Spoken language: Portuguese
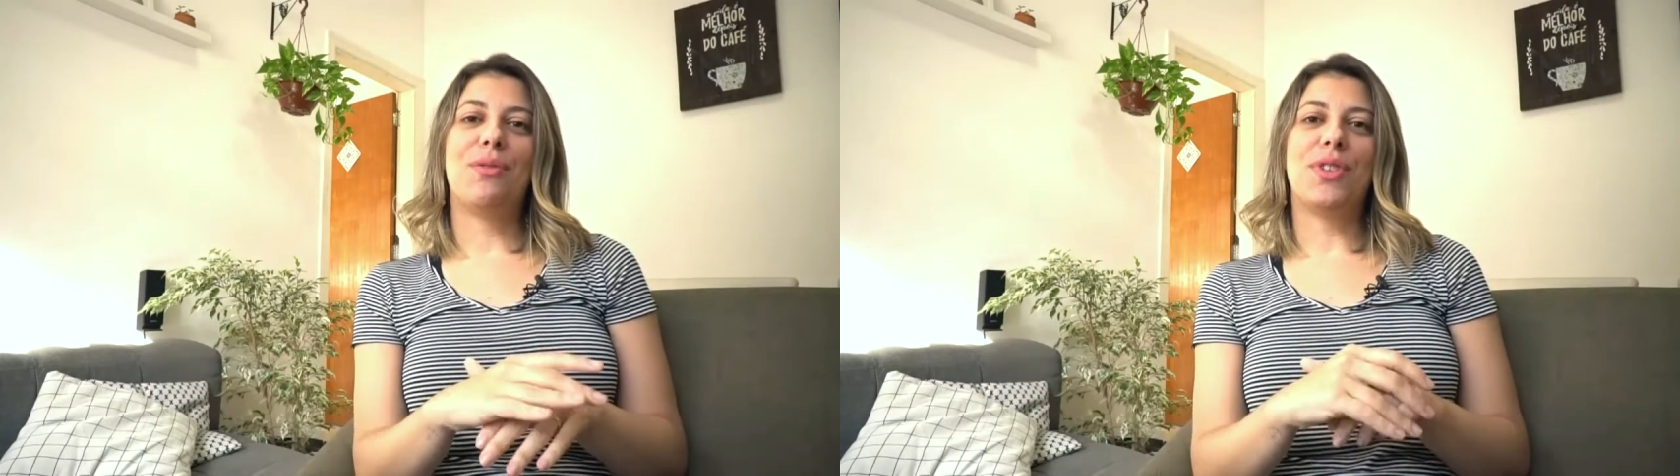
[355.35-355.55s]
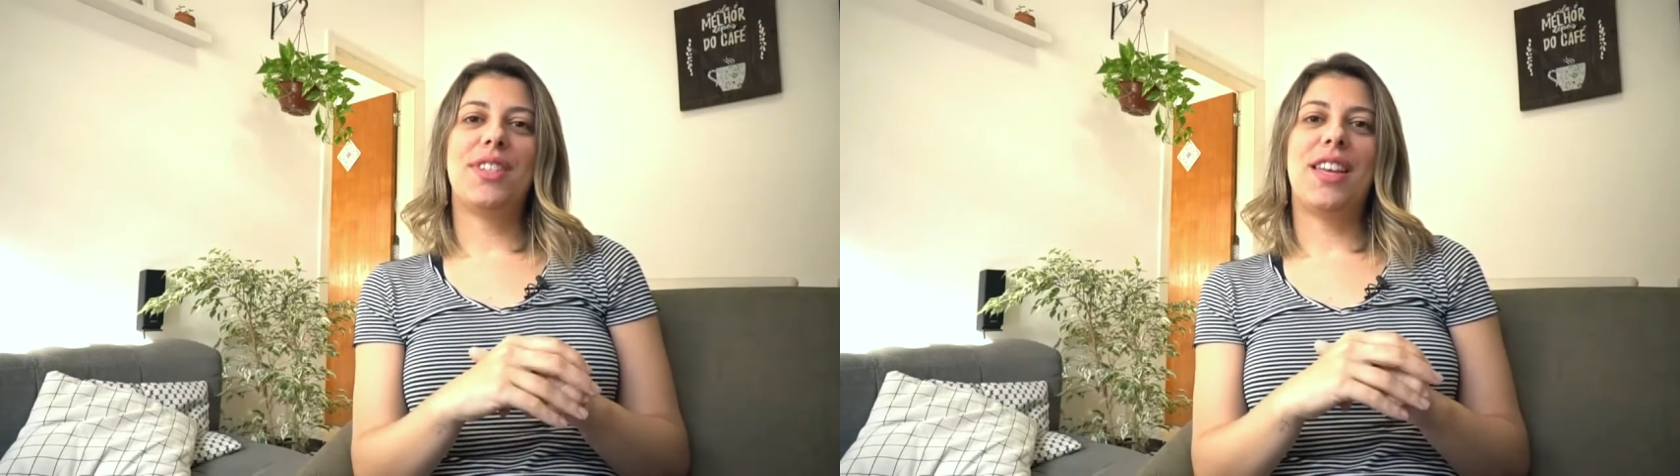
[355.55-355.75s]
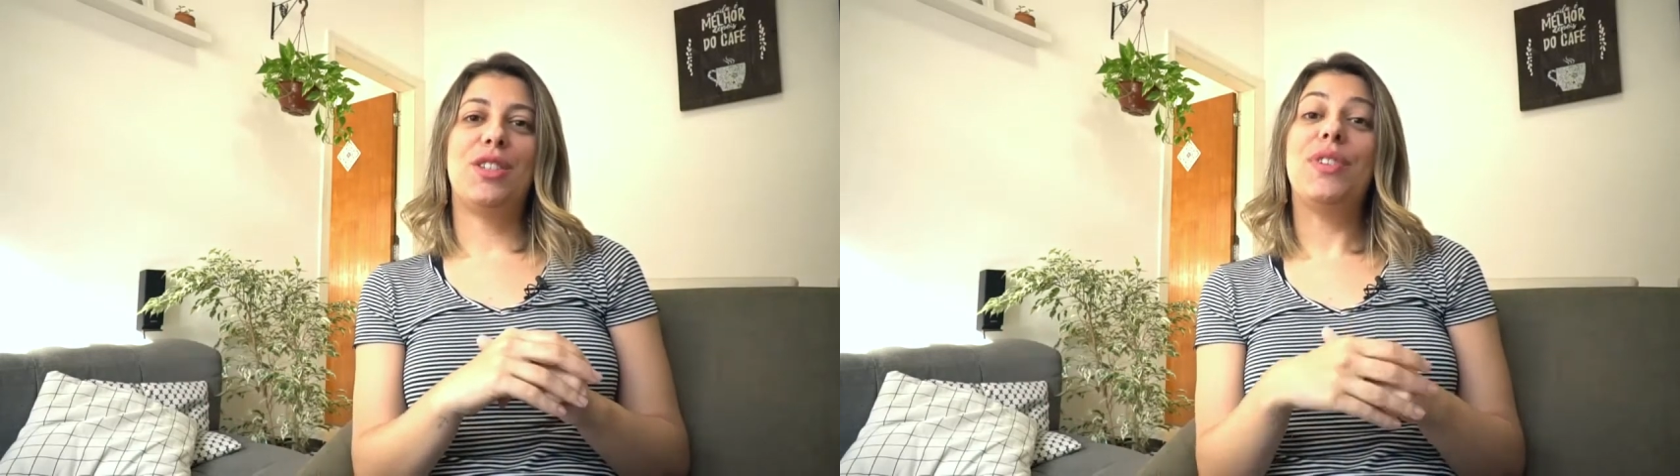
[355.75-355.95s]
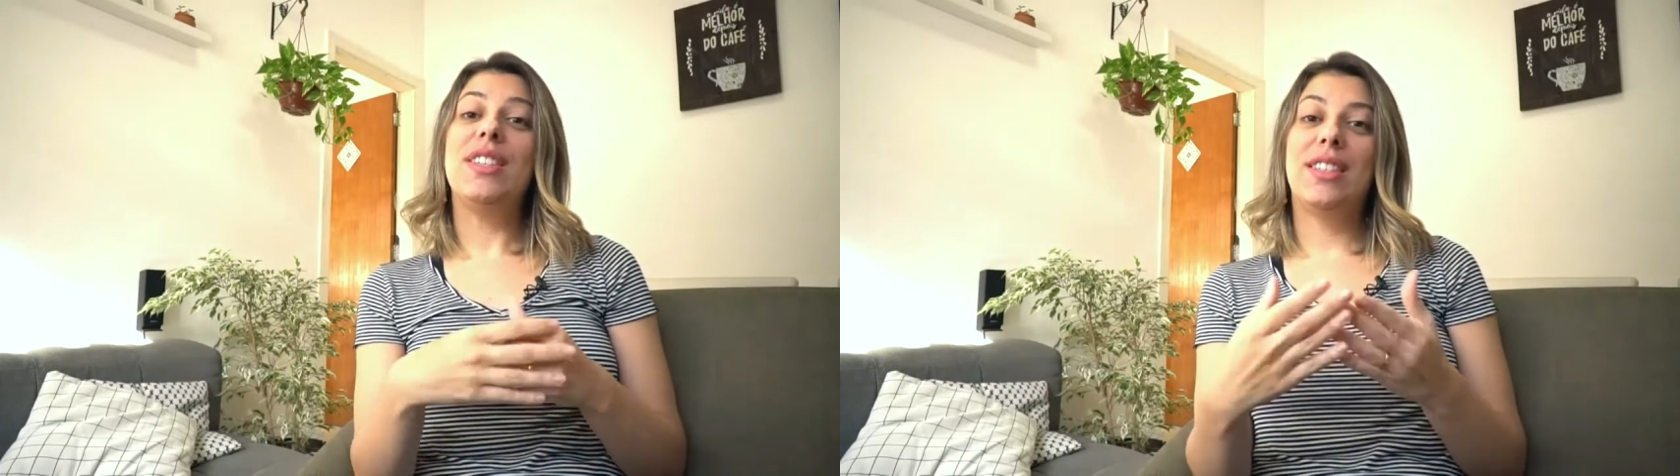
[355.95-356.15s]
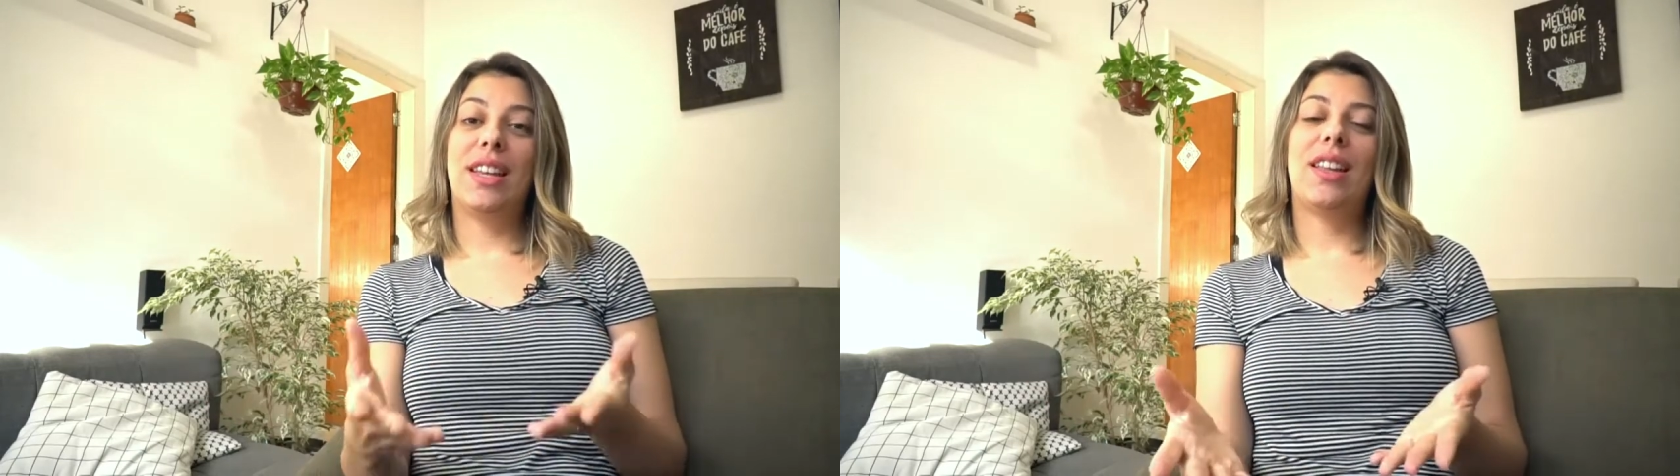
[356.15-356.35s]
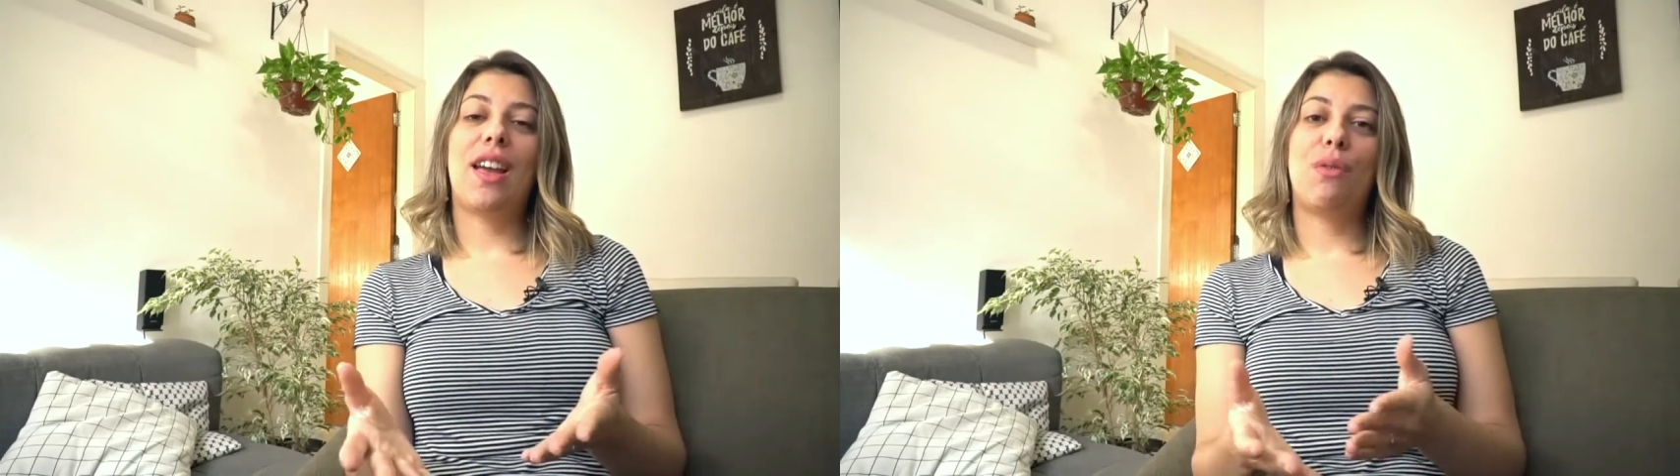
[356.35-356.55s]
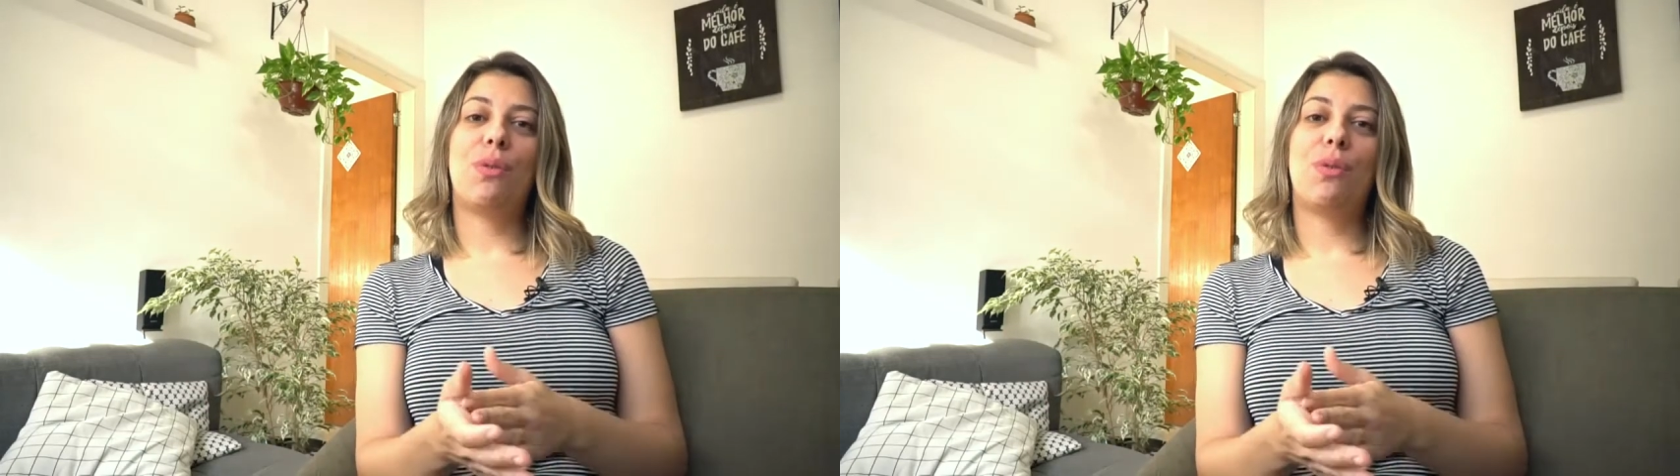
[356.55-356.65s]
vocês visitem a